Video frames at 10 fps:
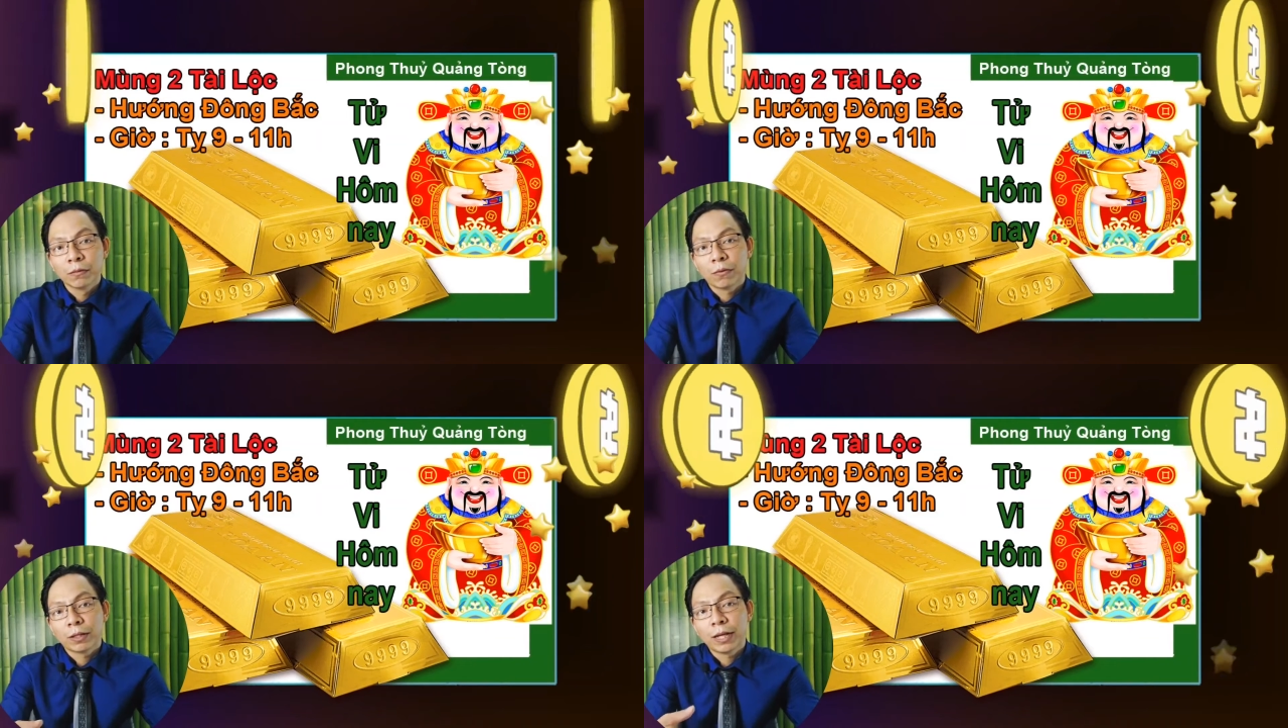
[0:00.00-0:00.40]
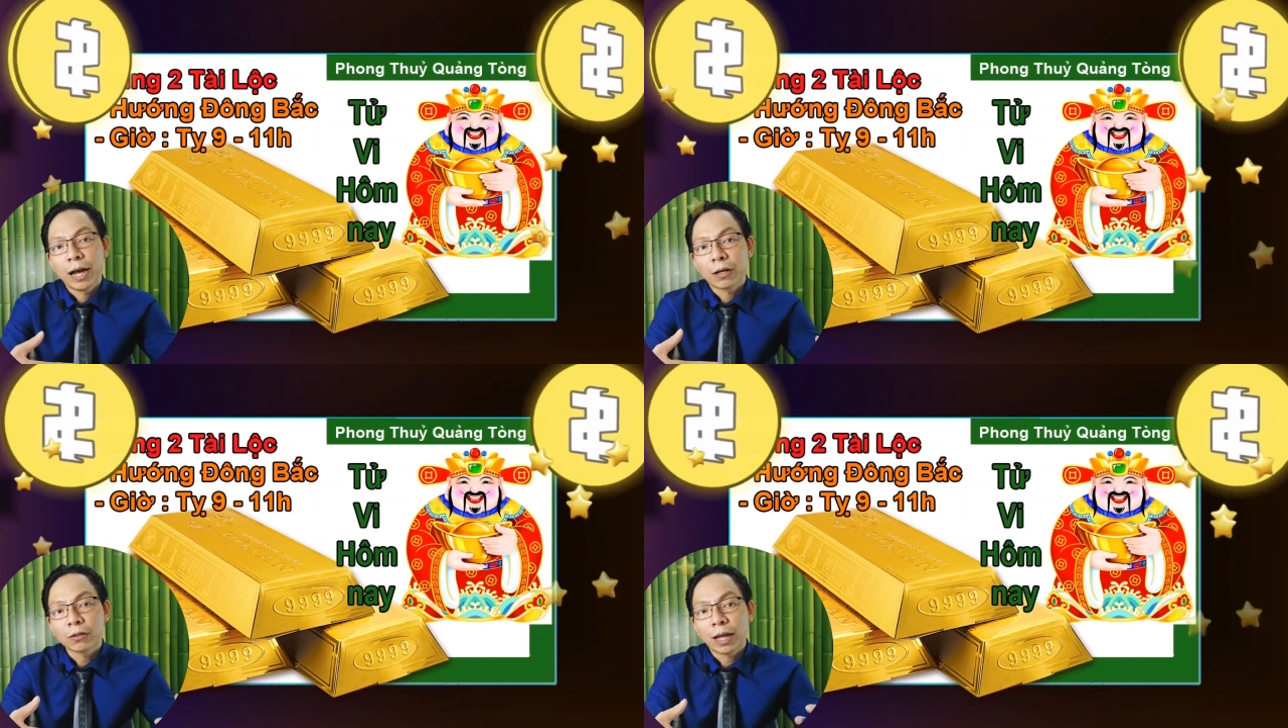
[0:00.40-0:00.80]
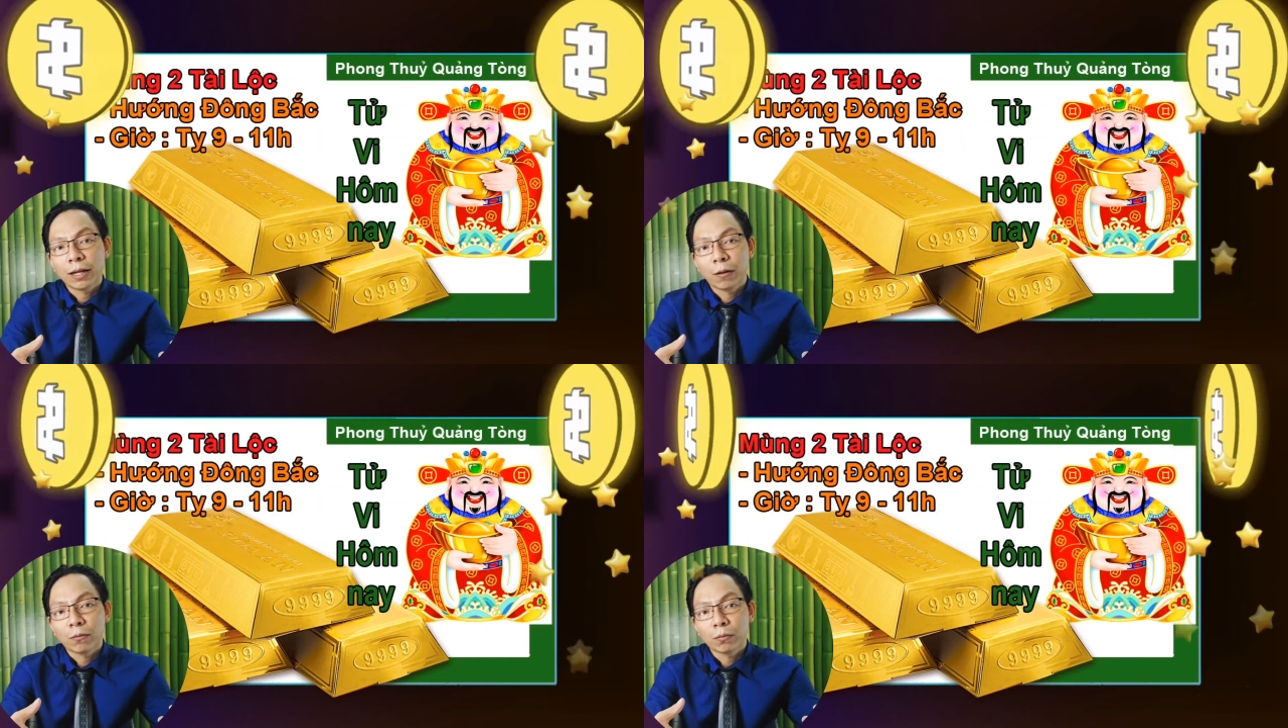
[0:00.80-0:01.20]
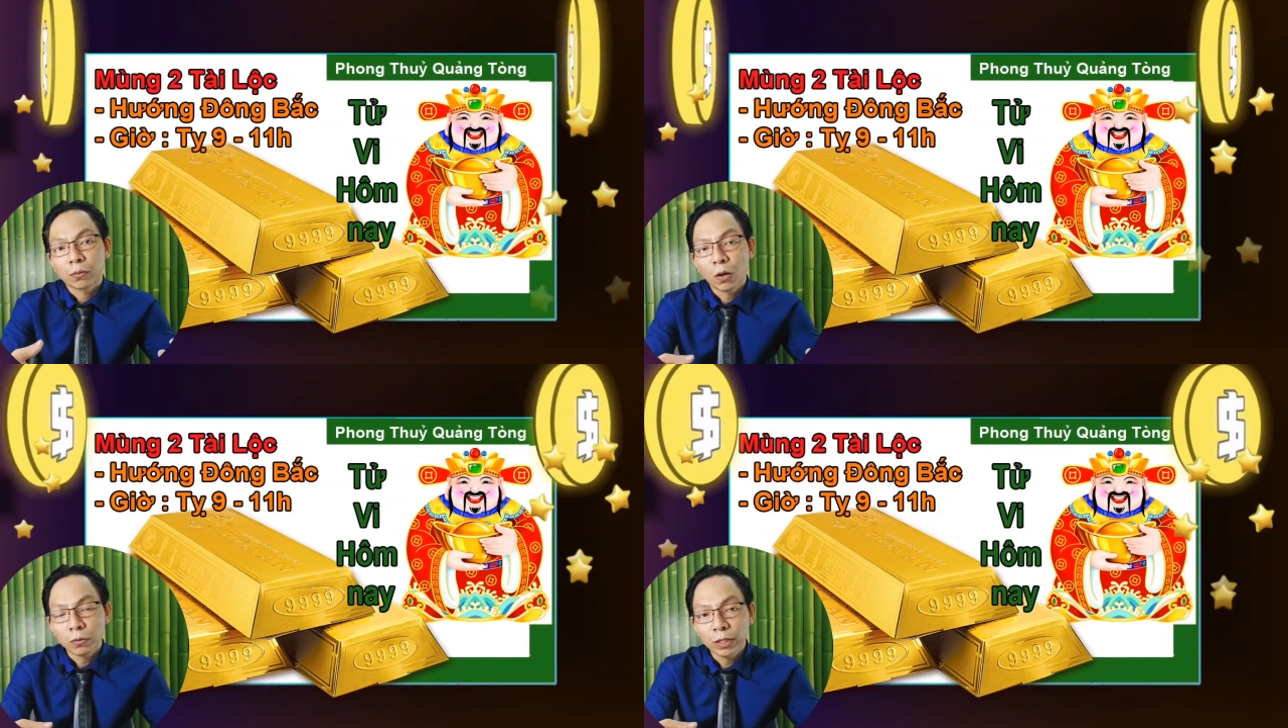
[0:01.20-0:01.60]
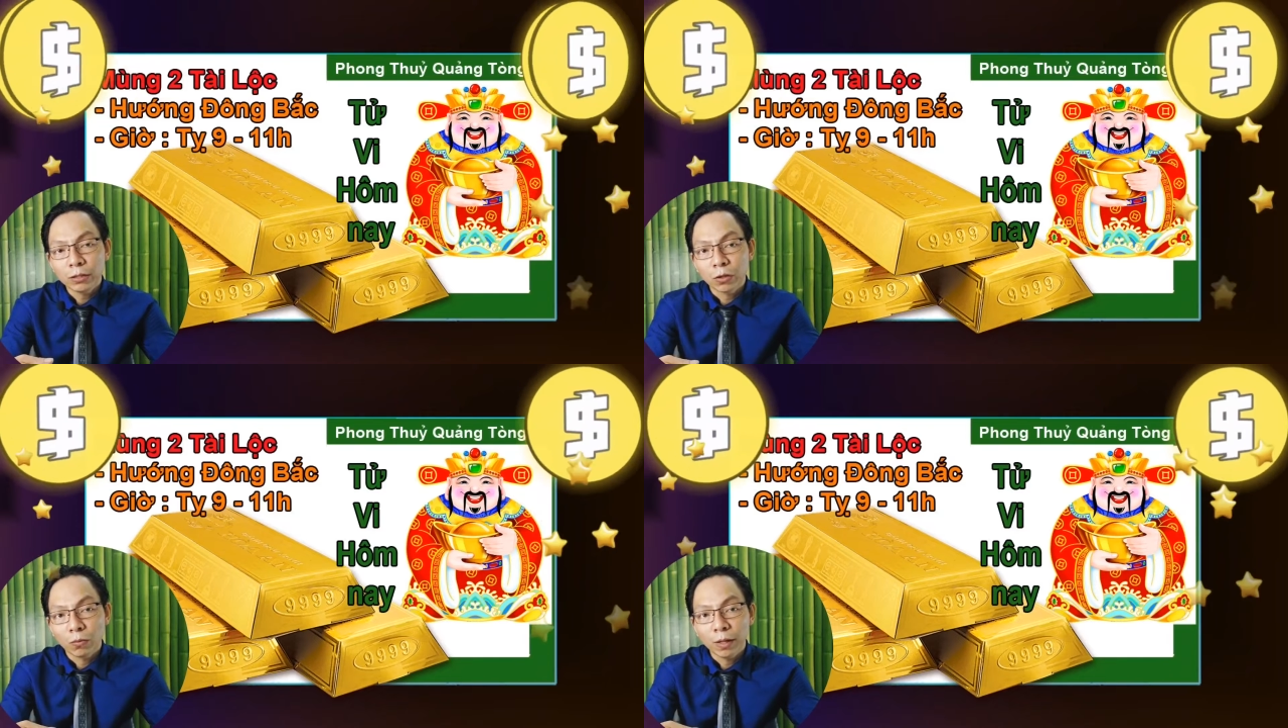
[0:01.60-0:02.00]
Và giờ có tài lộc tốt nhất
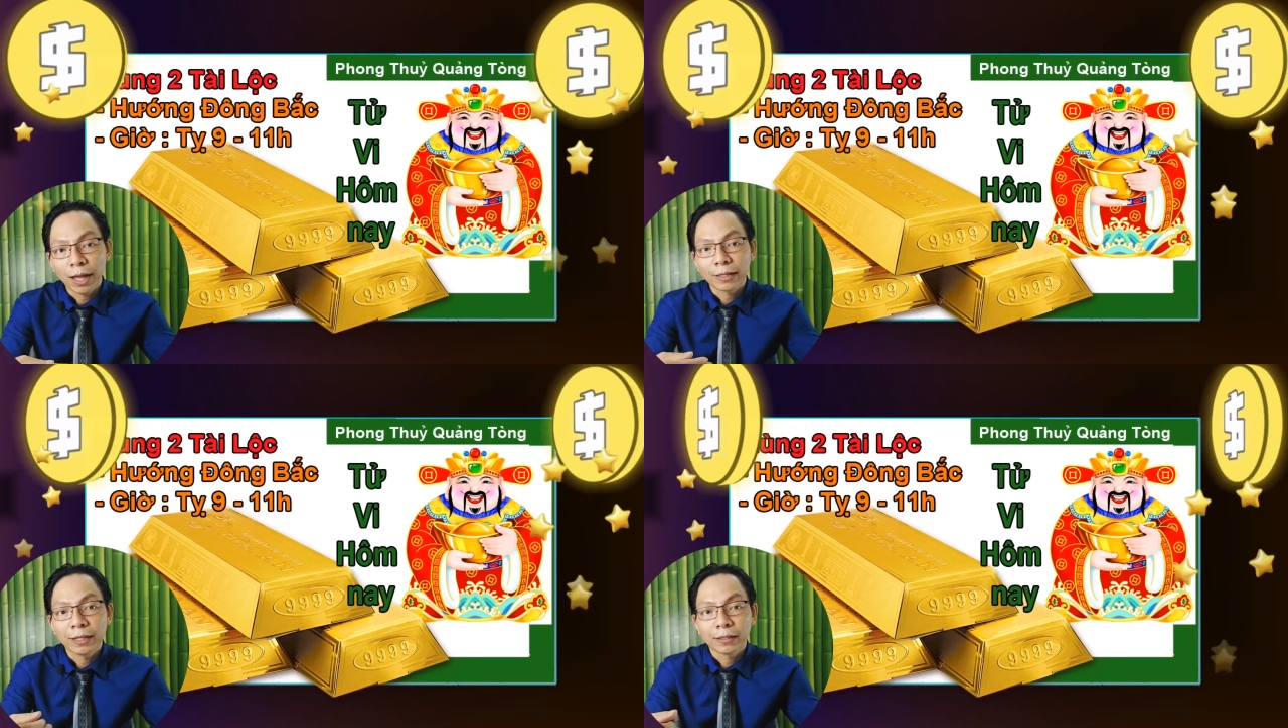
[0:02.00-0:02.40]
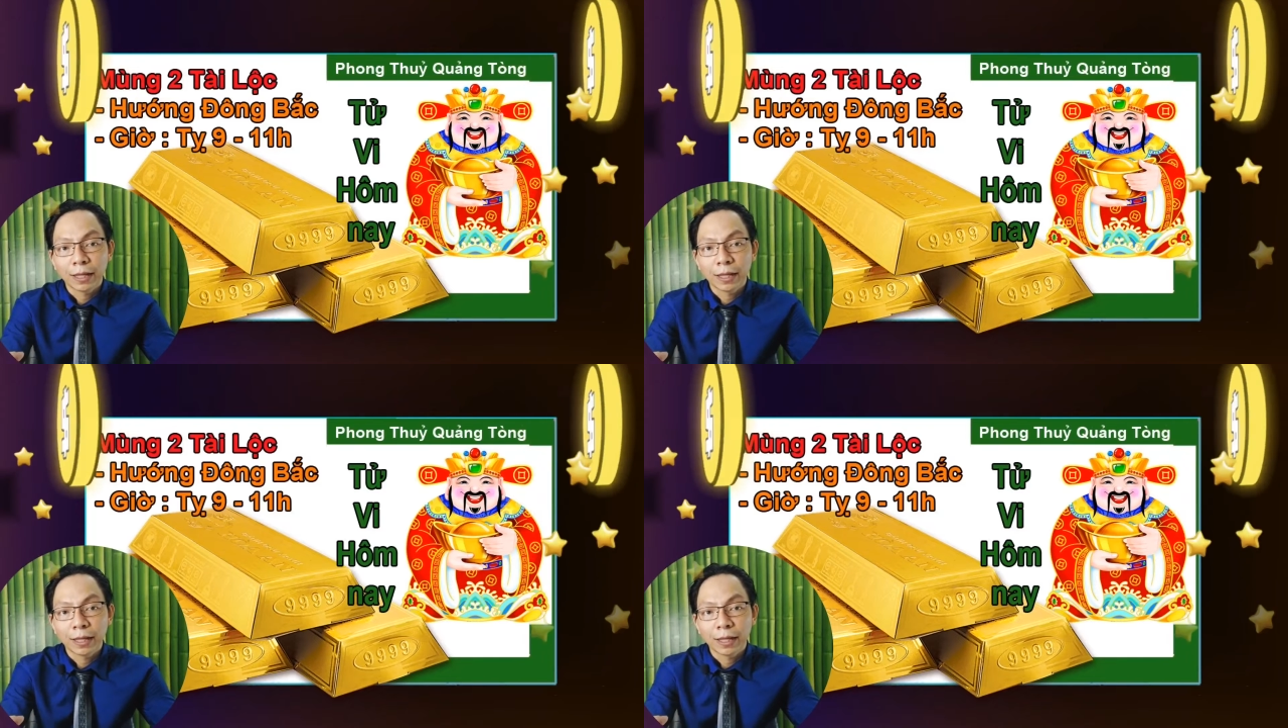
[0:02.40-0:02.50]
cũng là giờ